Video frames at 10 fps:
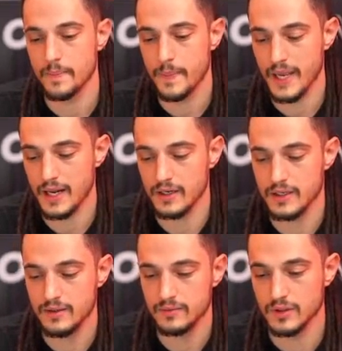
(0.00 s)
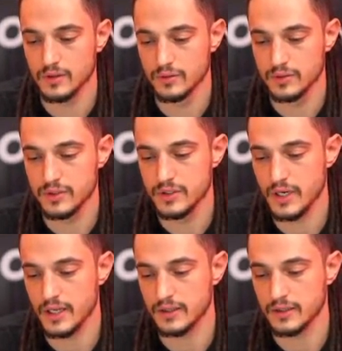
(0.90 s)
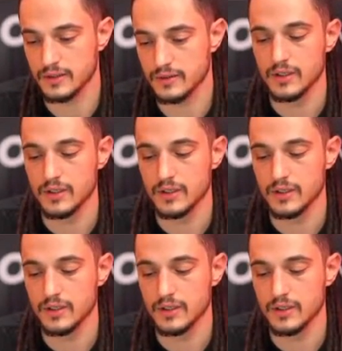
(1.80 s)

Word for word: Pele, luz indireta.